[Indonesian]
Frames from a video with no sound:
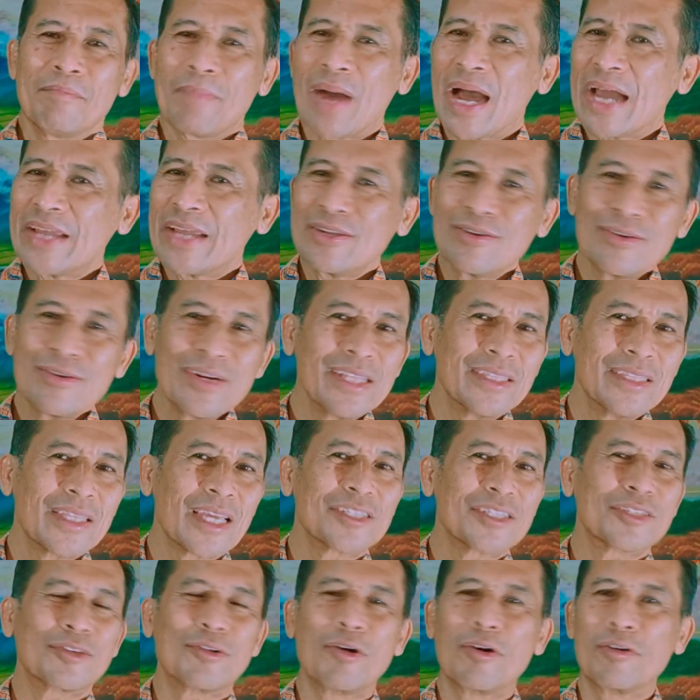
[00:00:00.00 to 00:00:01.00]

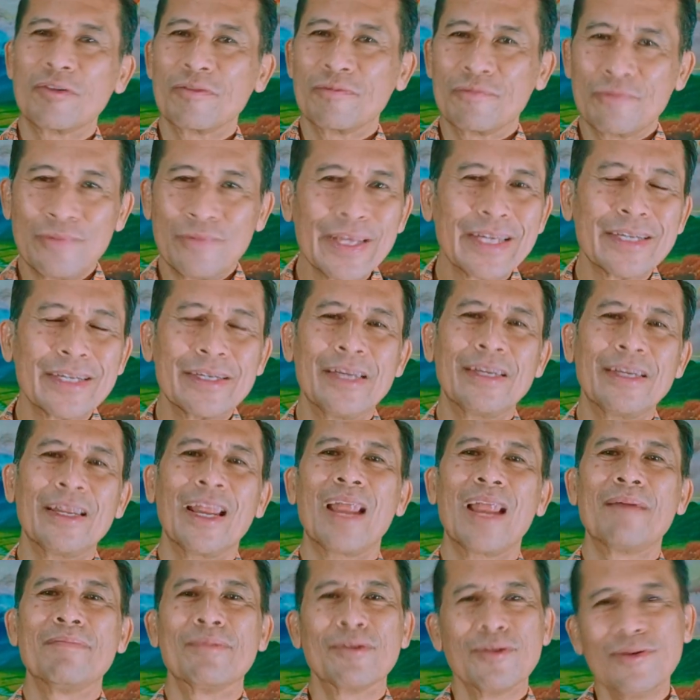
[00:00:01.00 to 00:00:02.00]
Mayoritas konflik di
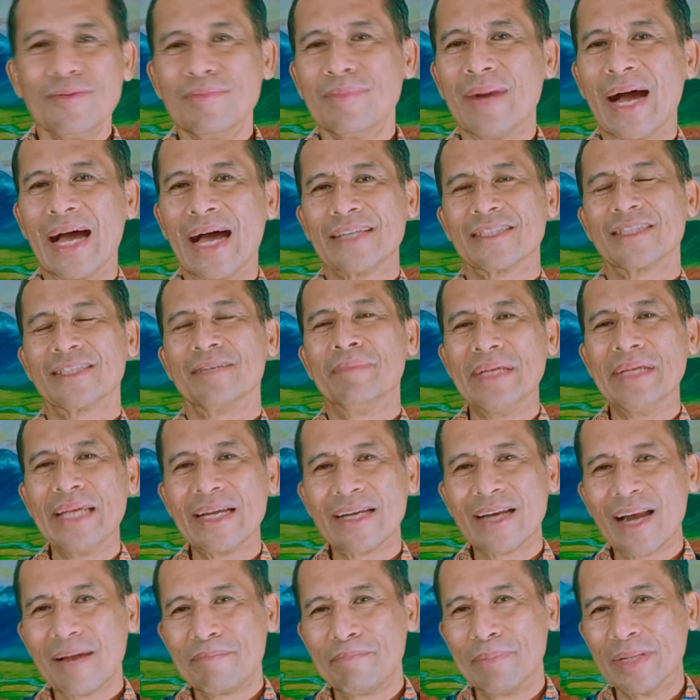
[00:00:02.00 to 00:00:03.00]
dalam rumah sebenarnya
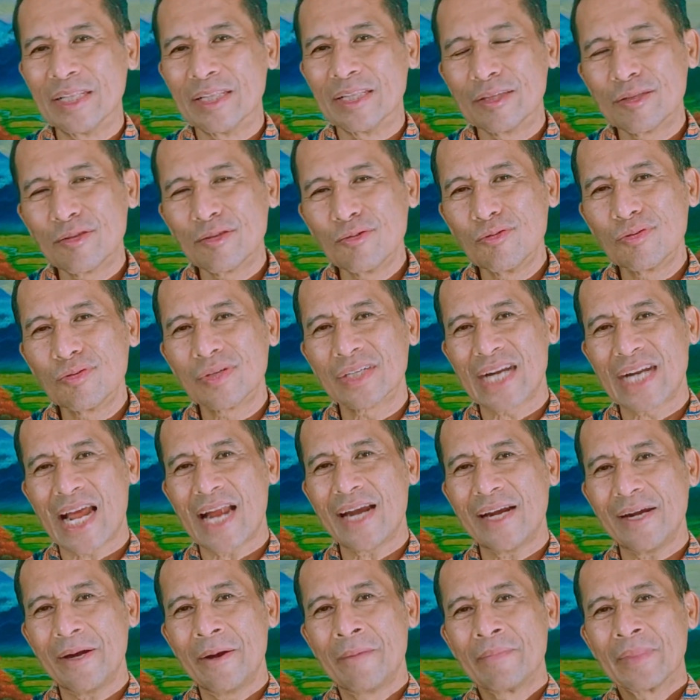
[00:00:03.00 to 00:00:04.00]
adalah
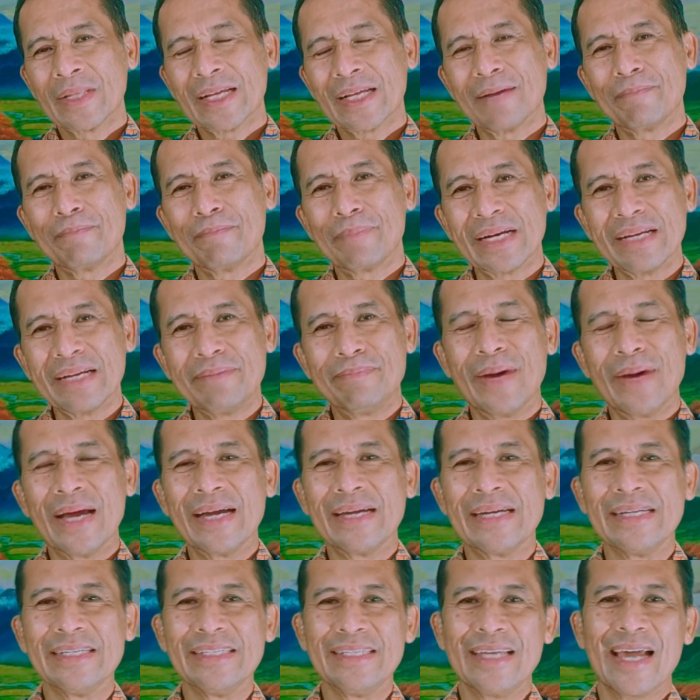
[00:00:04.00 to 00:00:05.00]
benturan
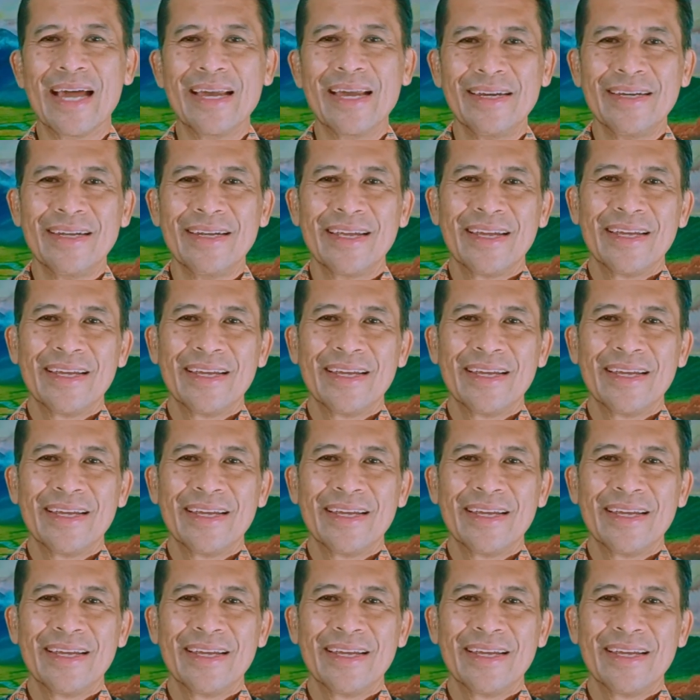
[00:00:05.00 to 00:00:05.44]
kepribadian